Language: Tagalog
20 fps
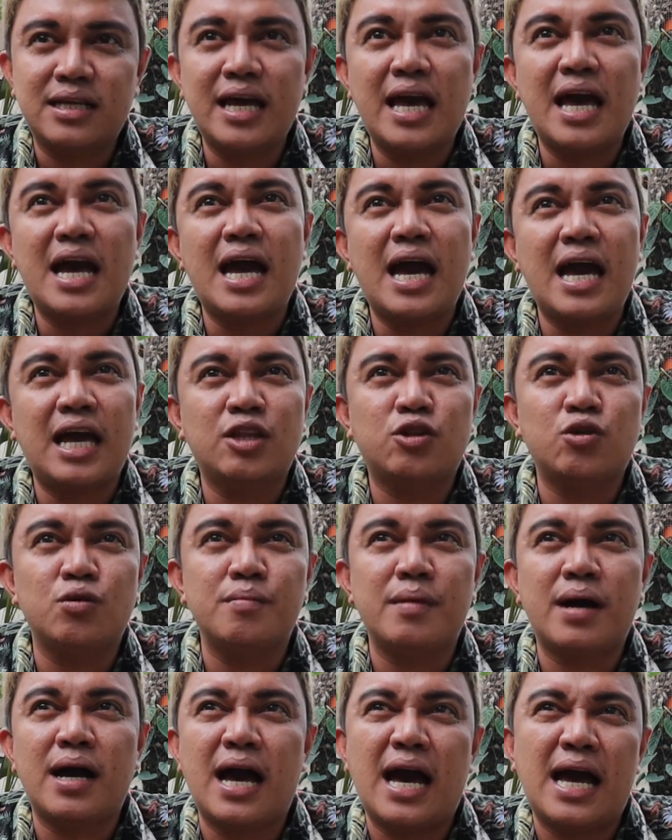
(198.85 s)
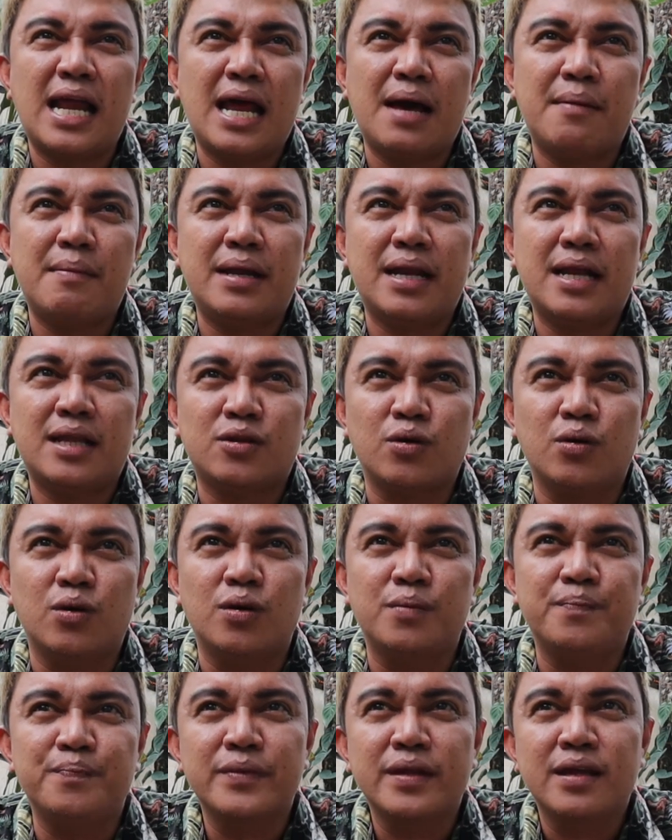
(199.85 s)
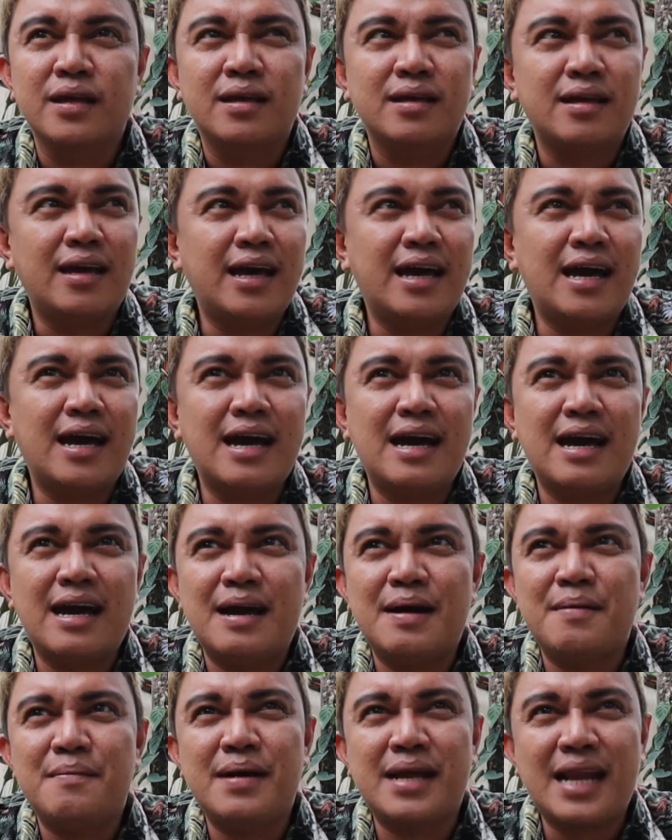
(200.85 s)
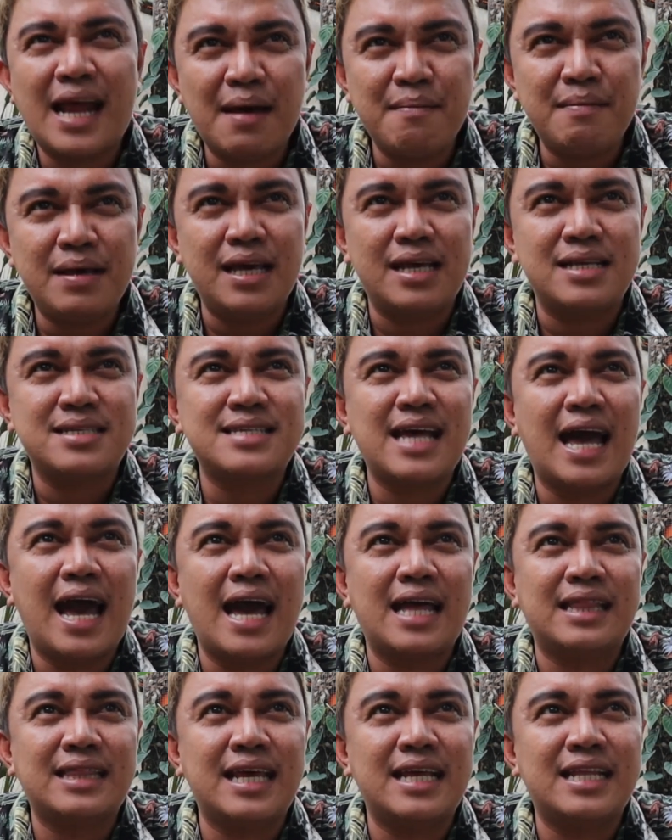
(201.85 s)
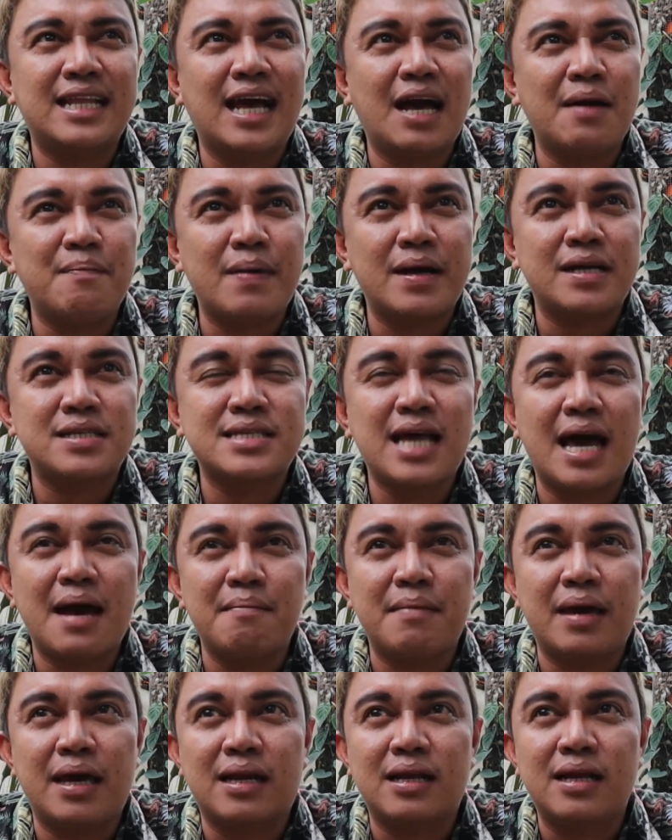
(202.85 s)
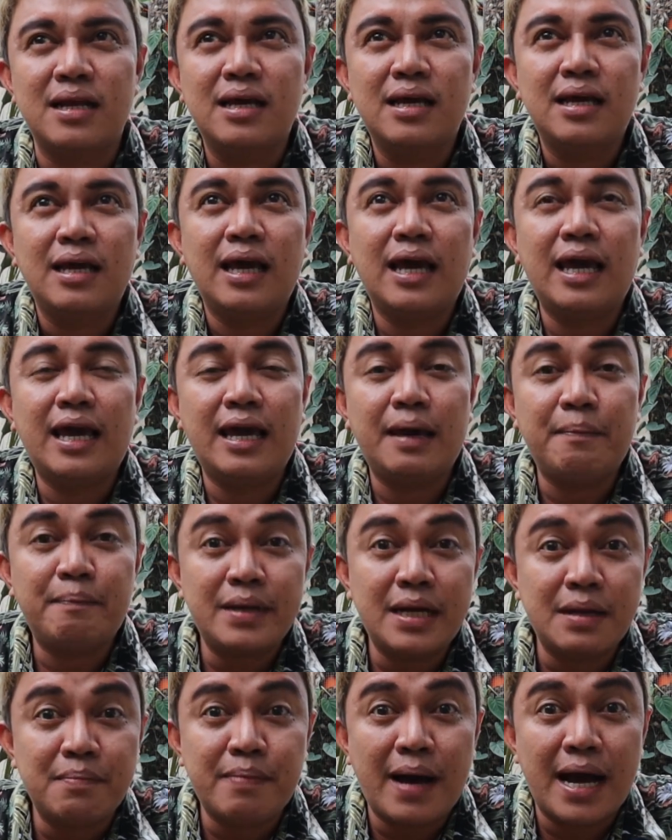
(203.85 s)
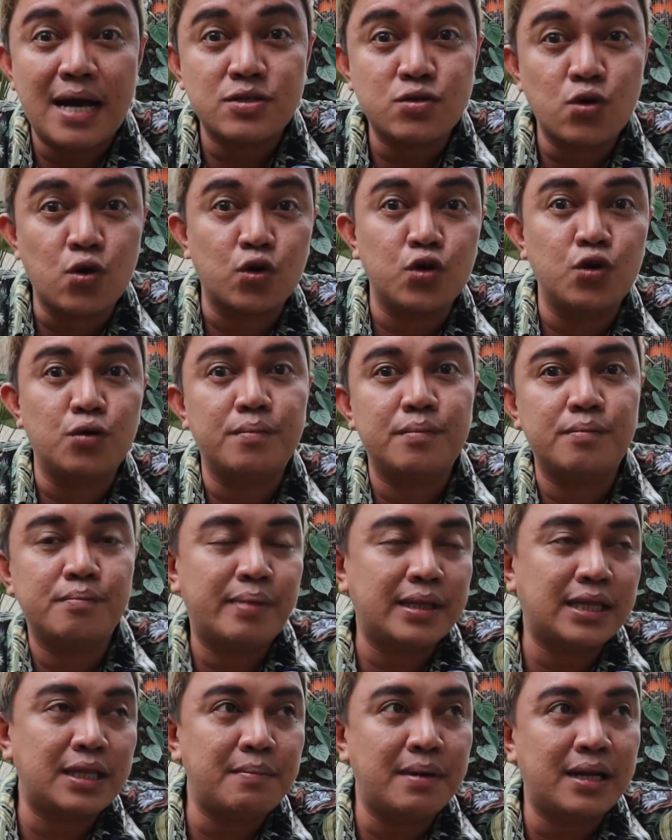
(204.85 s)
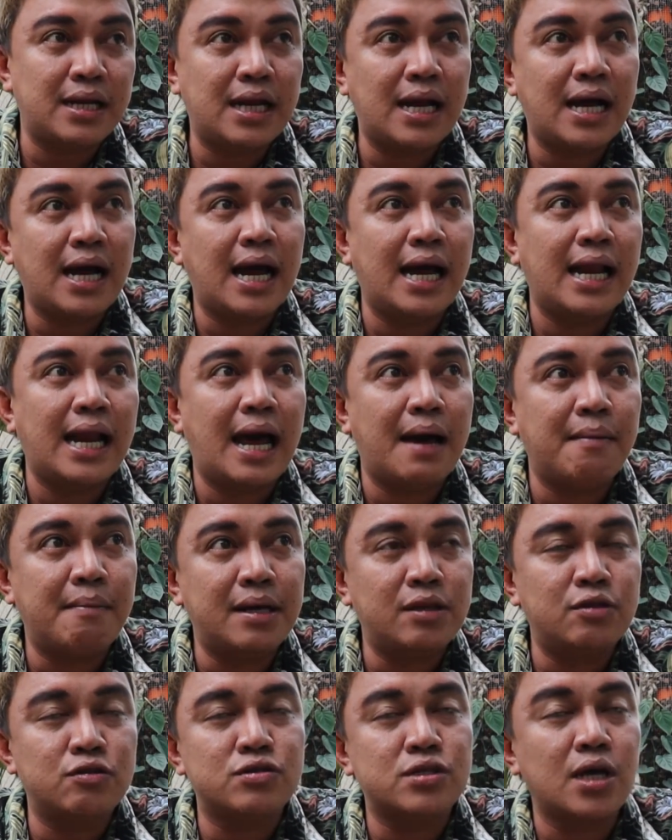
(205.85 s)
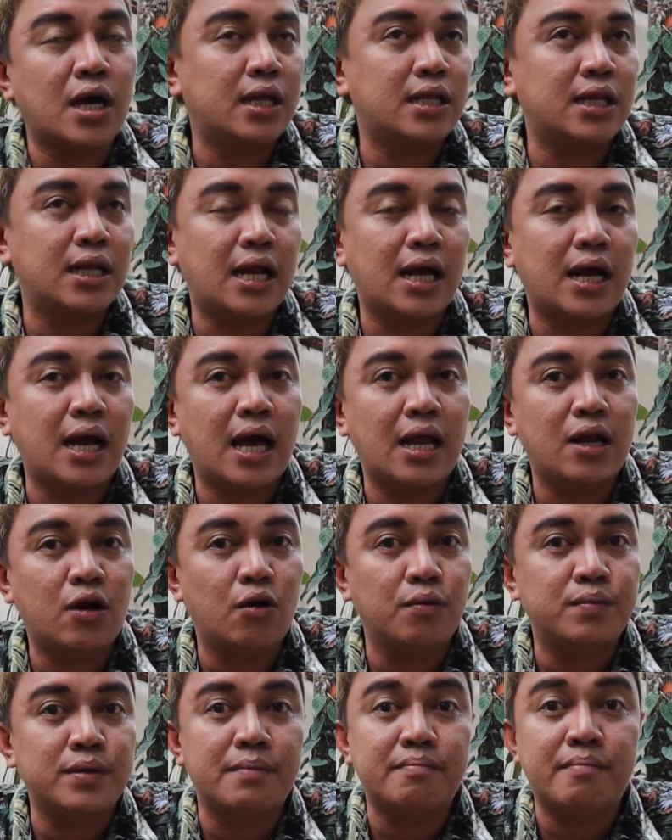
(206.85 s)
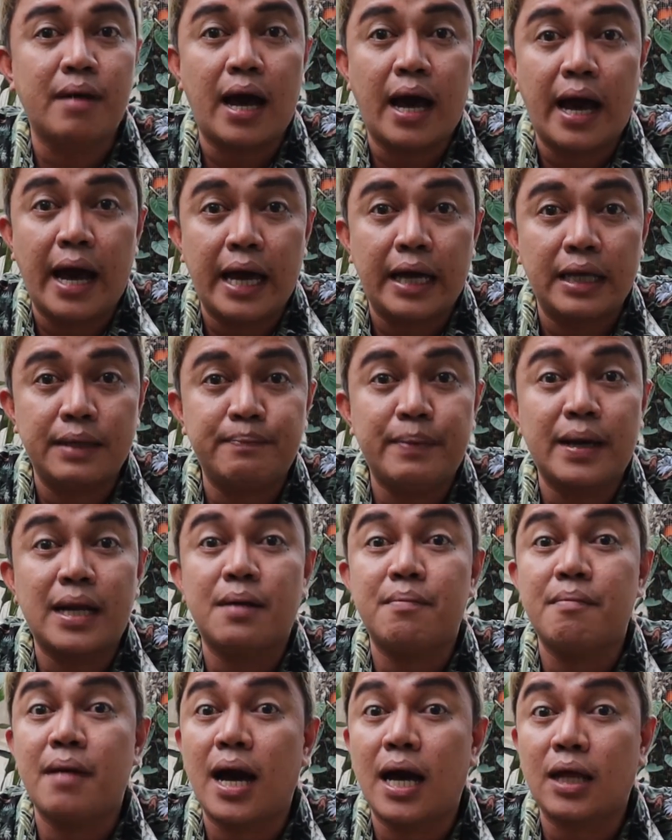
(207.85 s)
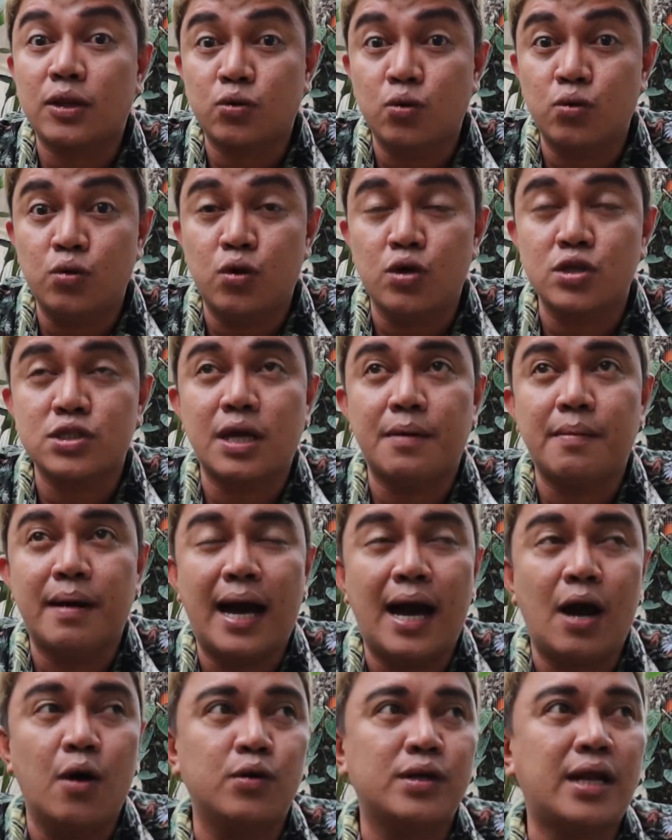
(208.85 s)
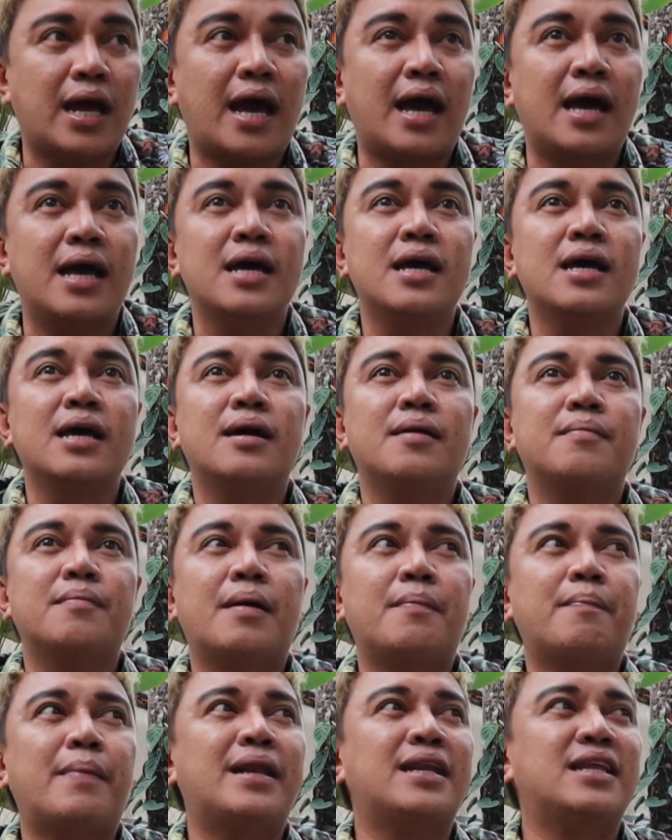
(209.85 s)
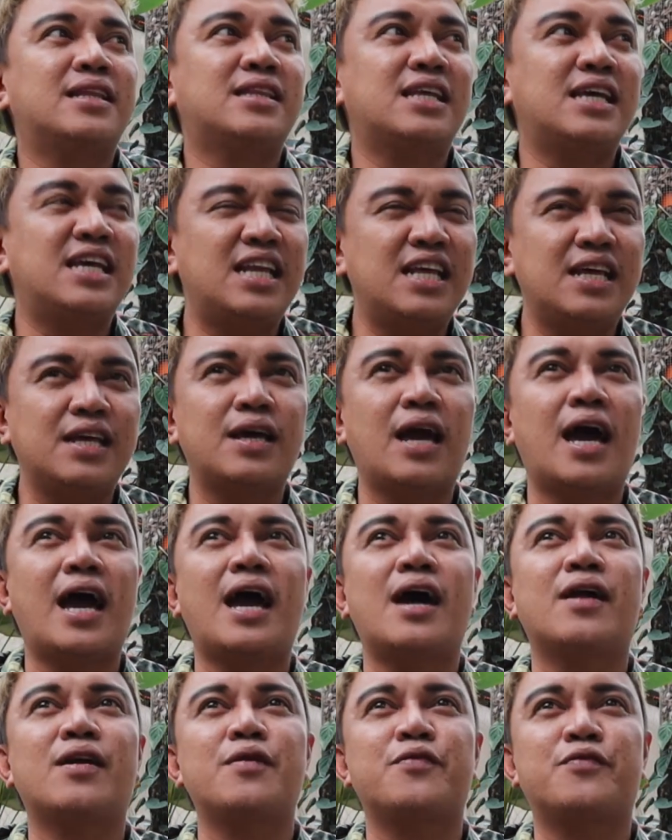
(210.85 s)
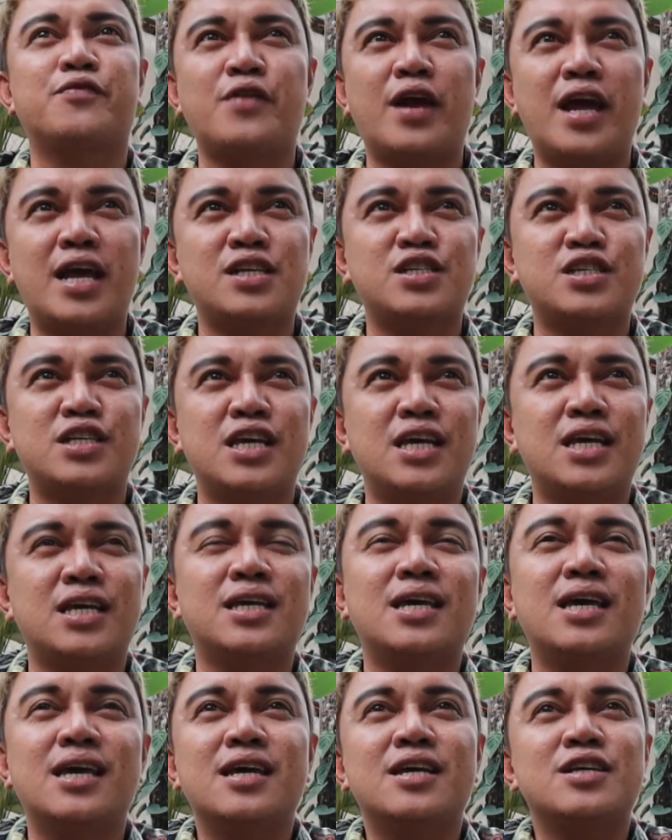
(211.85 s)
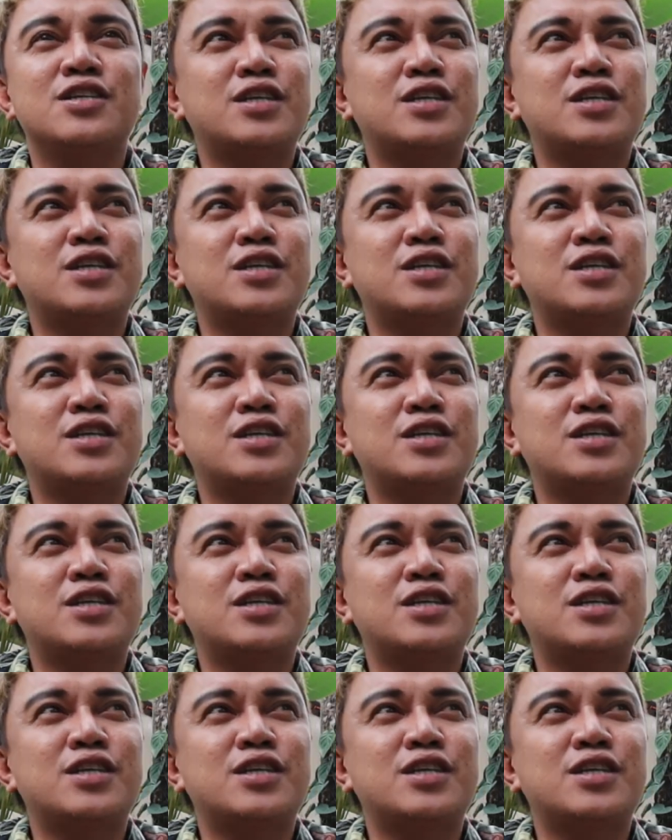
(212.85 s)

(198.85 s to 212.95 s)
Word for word: Kaya nga itong mga halaman na to, uh, marami sa atin nakapag-summer, eh, pinapasok yung batiba nilang halaman doon sa kanilang uh, loob ng bahay para makatulong somehow na mapanitiving, uh, ah, refreshing.